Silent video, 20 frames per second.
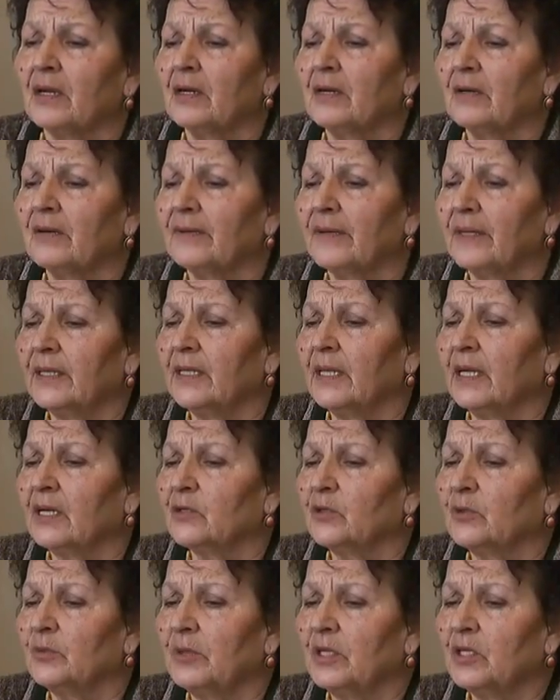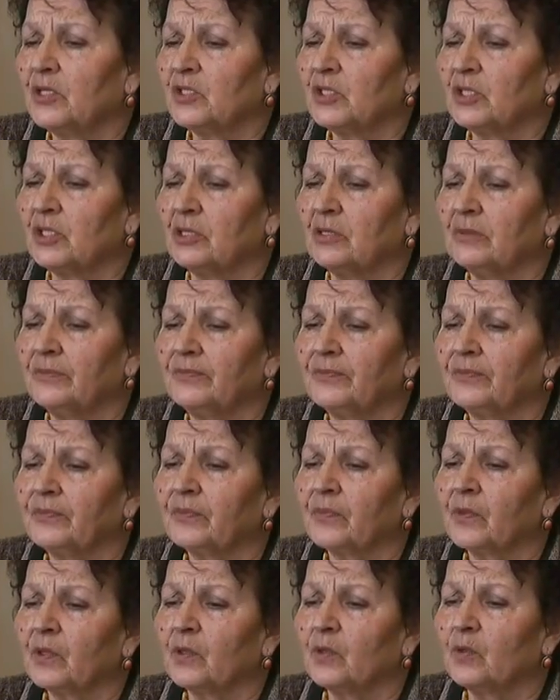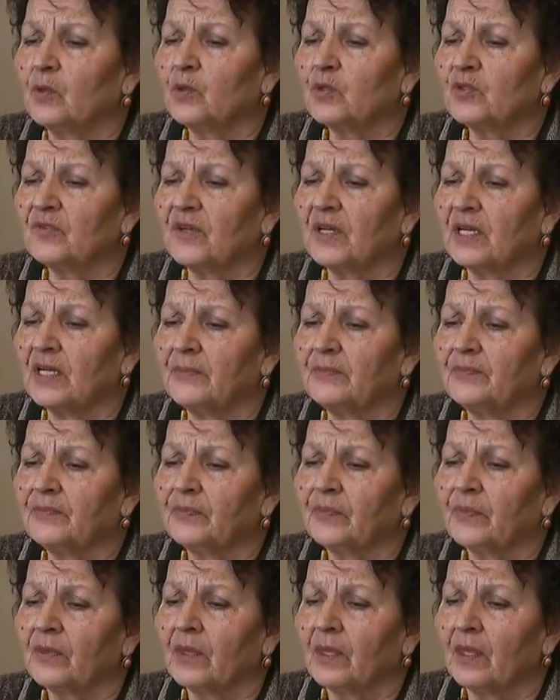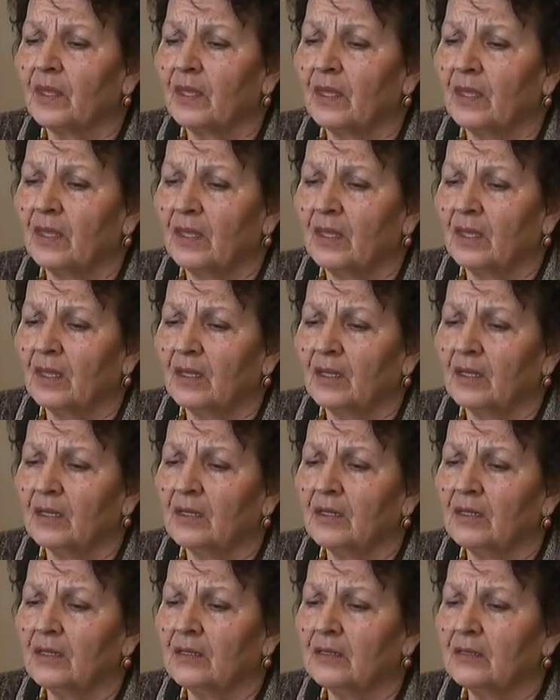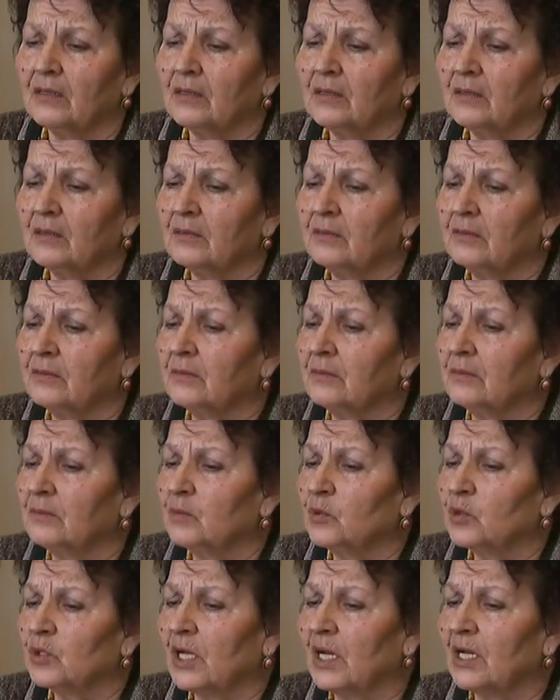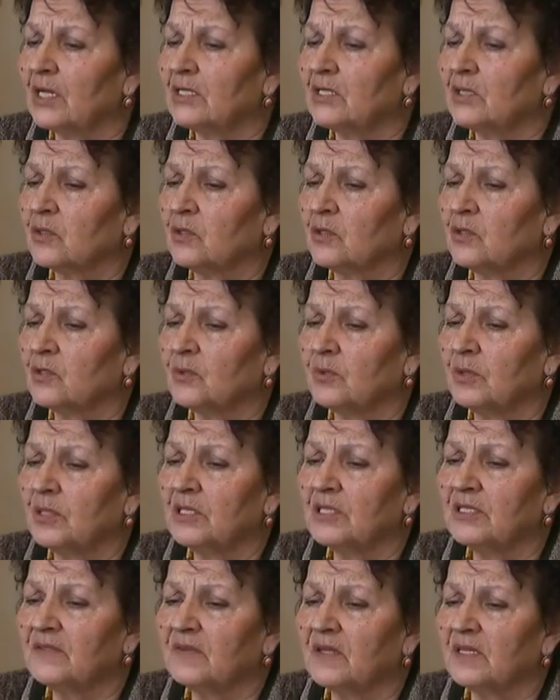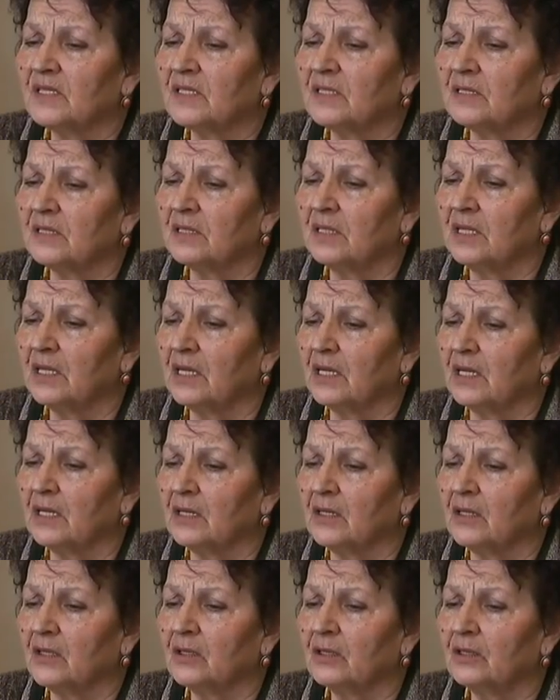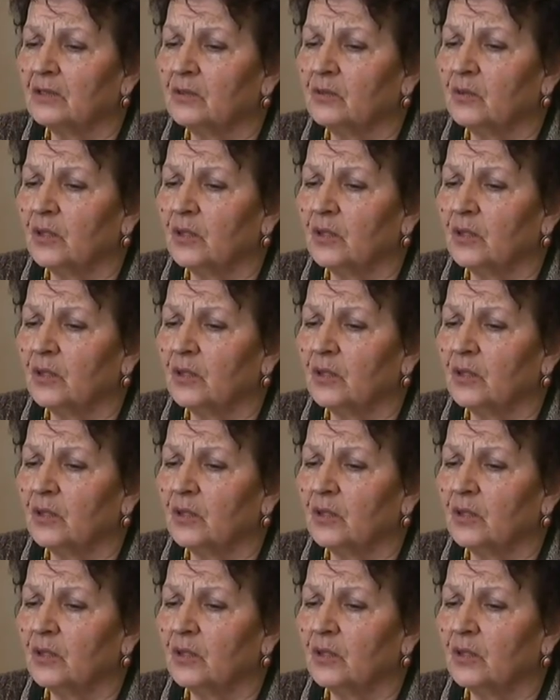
verschwinden. Aber die meisten gingen nach Potokari. E, muškarci koji su bili svjesni da od